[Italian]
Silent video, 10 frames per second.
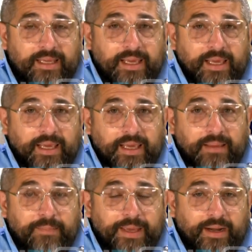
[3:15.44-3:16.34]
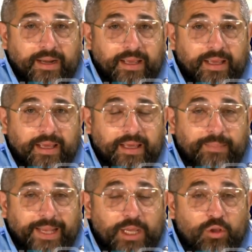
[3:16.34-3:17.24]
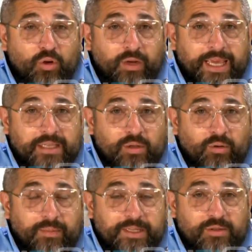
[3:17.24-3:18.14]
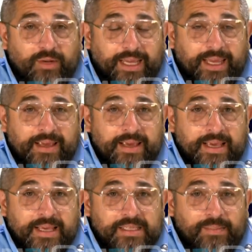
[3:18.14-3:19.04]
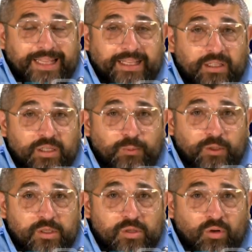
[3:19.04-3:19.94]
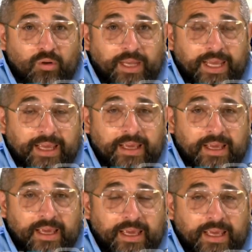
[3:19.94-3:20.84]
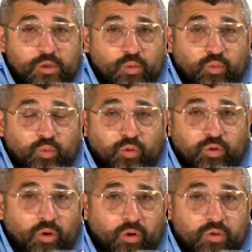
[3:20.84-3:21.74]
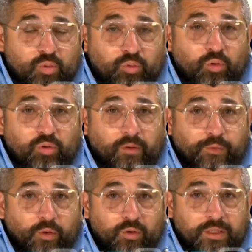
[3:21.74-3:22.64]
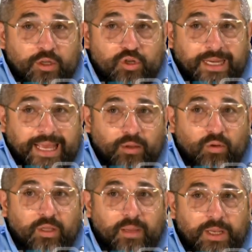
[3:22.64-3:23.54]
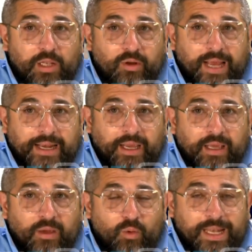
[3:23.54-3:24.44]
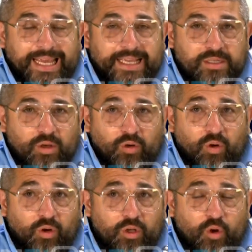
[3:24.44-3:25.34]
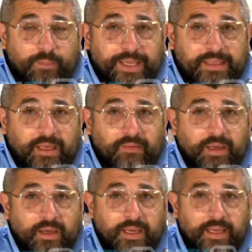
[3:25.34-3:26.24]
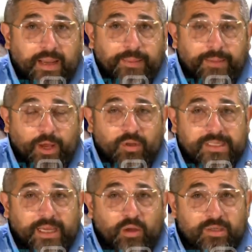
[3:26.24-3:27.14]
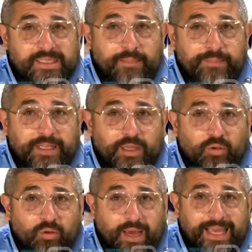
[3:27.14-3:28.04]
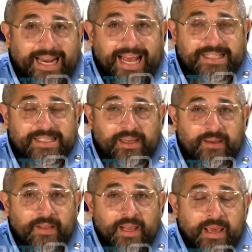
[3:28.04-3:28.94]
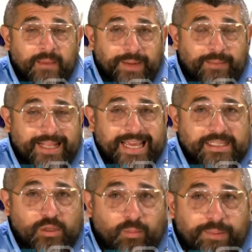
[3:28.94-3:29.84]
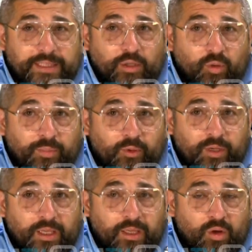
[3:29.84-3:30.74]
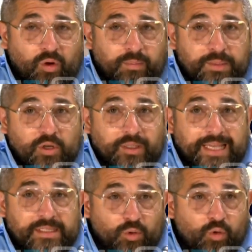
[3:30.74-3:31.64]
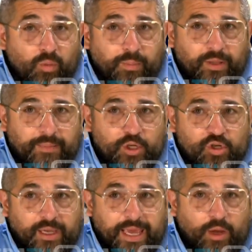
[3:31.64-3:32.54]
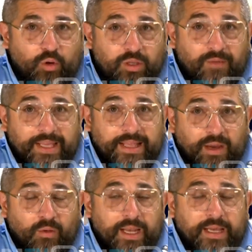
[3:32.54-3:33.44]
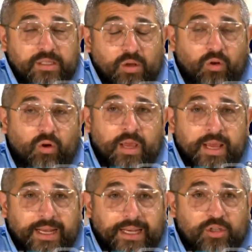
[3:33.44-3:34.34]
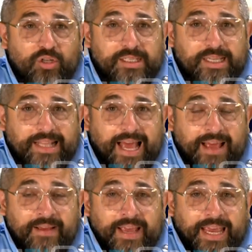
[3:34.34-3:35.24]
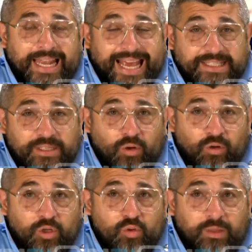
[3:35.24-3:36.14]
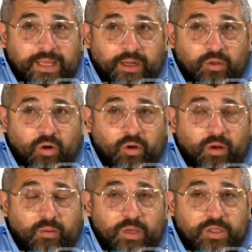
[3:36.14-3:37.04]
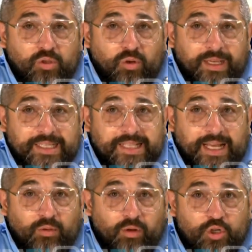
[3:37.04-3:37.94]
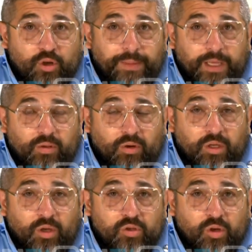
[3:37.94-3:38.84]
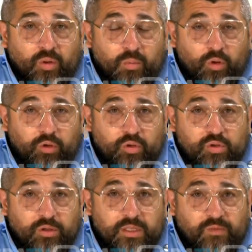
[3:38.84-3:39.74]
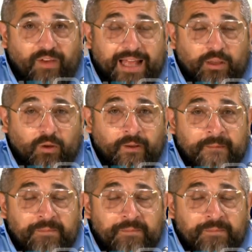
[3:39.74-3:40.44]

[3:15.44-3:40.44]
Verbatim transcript: eh, per, per indole sono una persona che si mette a disposizione eh, su, tutto, su, tutto, il fronte cercando di migliorare quelli che sono gli obiettivi. Eh, la prima cosa che ho sempre detto ai ragazzi prima di essere un partito politico bisogna essere un gruppo d'amici e condividere quelle che sono le necessità e le azioni sul territorio. Questo è stato recepito, io sono molto soddisfatto.